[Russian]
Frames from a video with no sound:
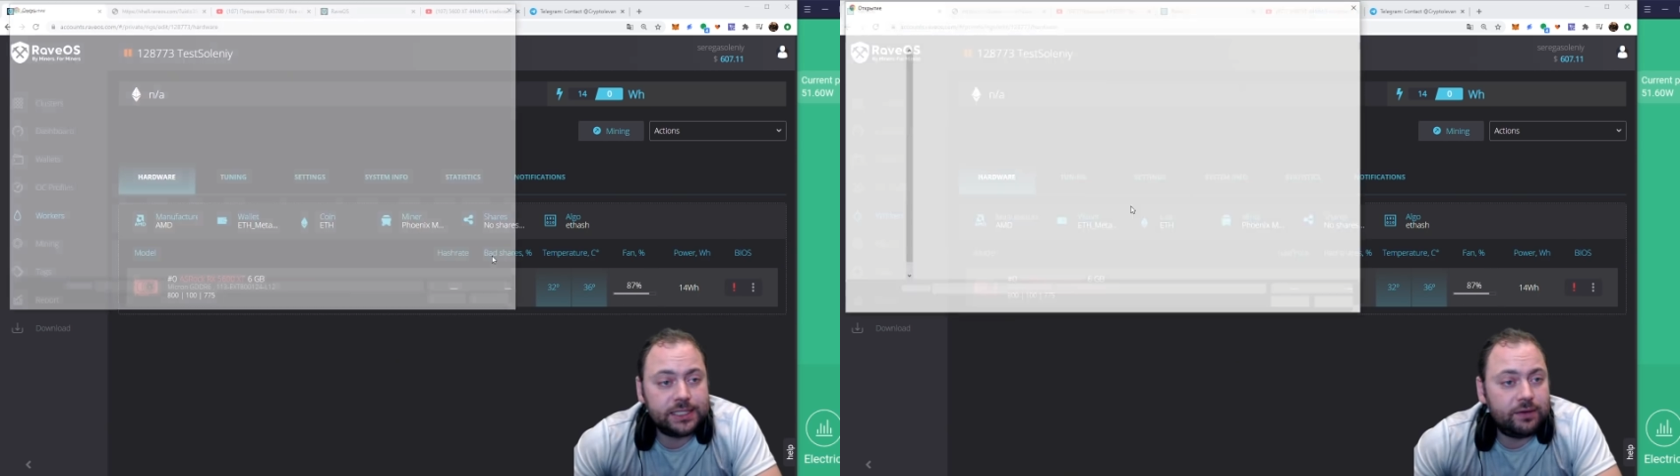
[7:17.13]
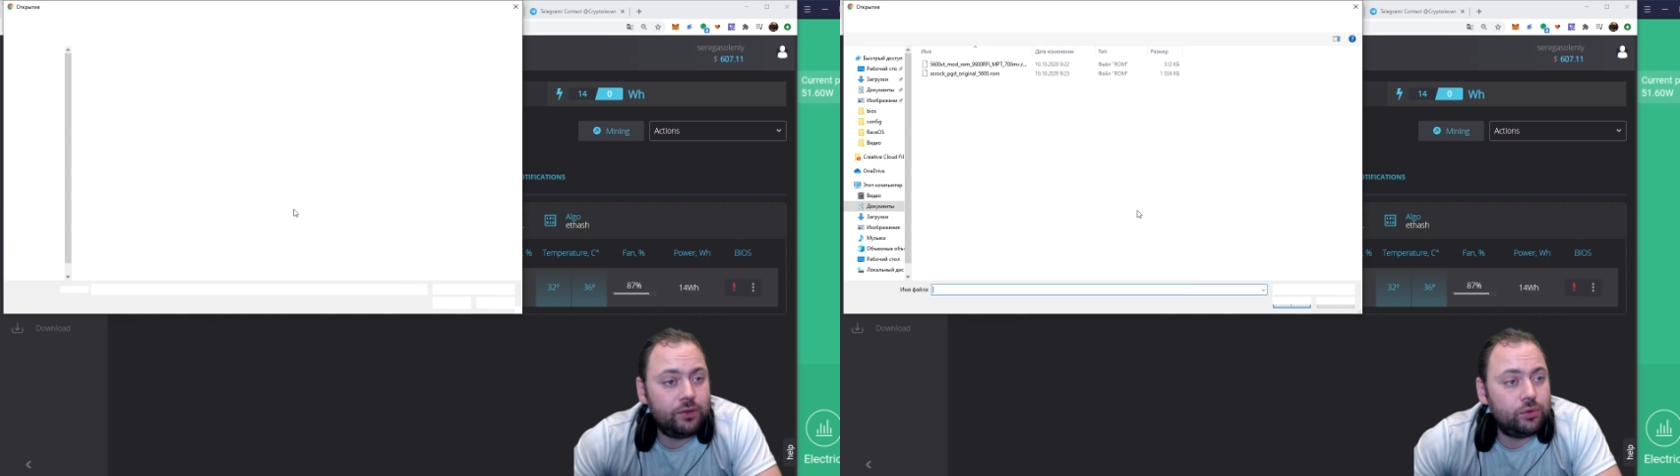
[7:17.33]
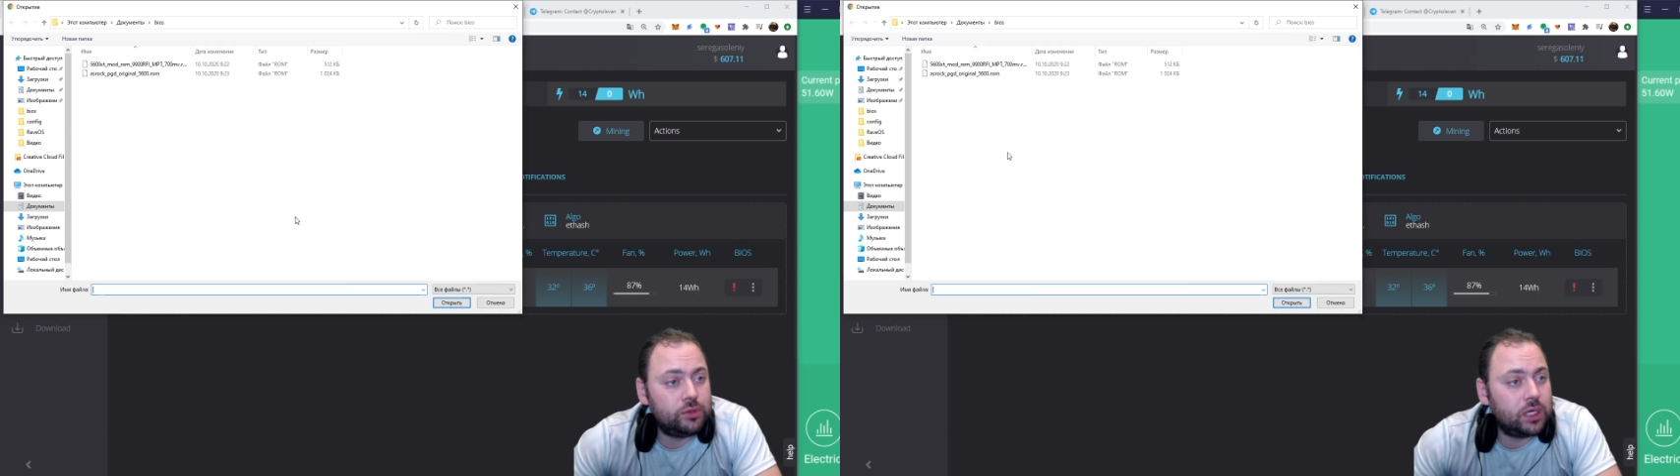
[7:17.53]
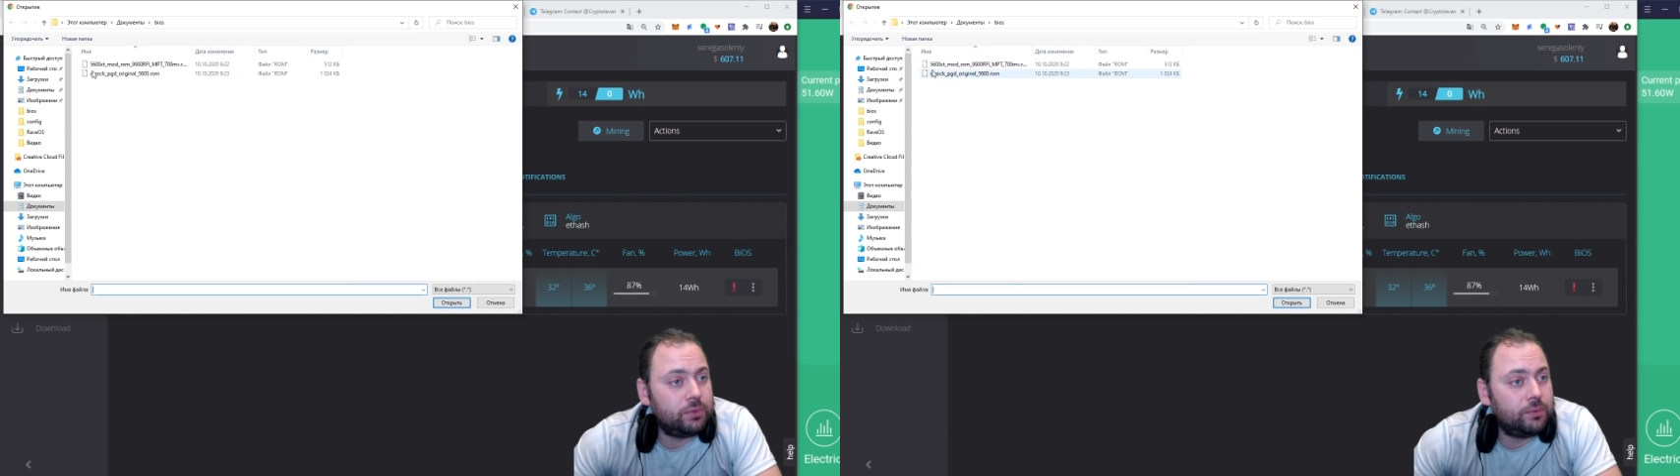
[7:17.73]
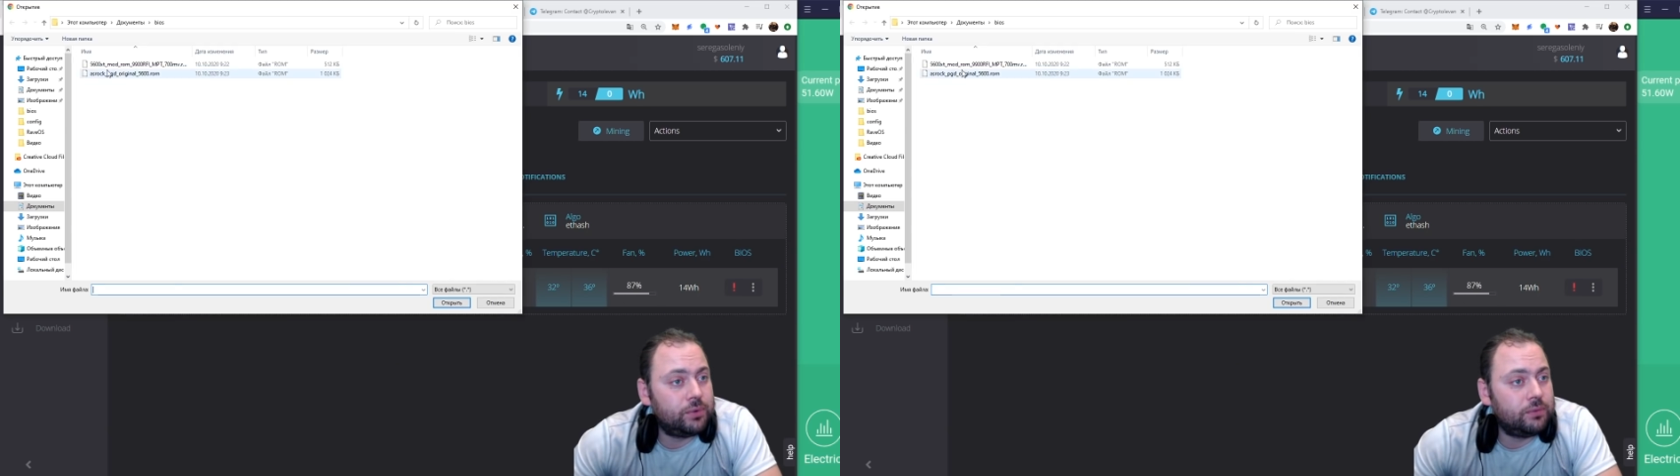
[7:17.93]
Давай вот так
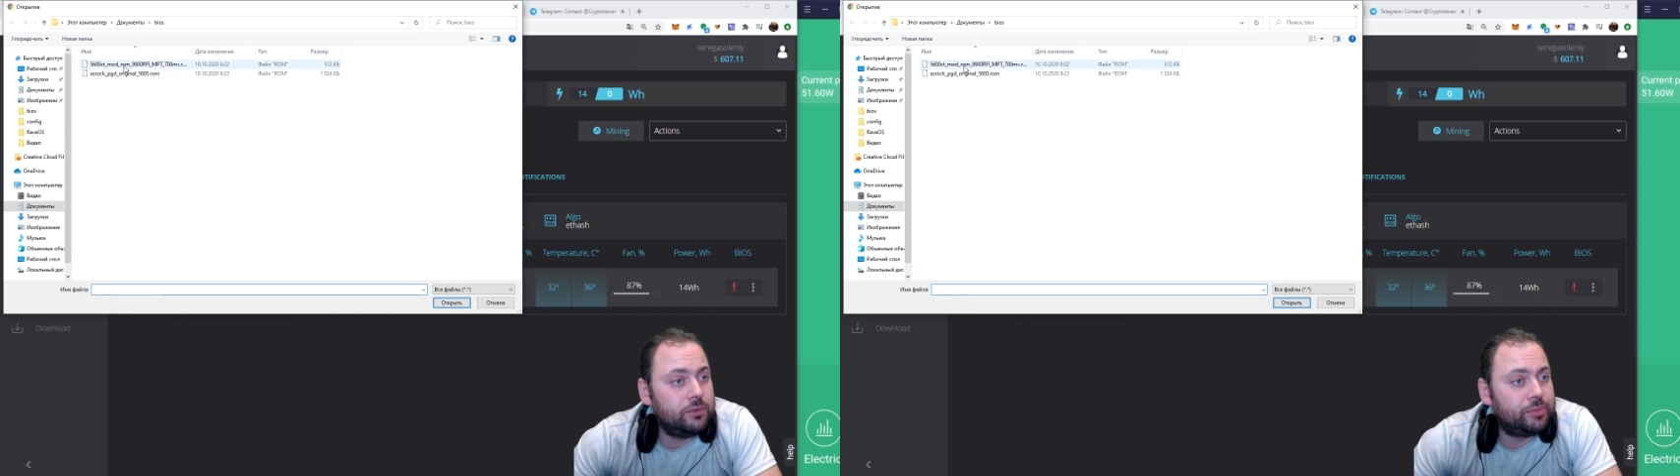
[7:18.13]
попробуем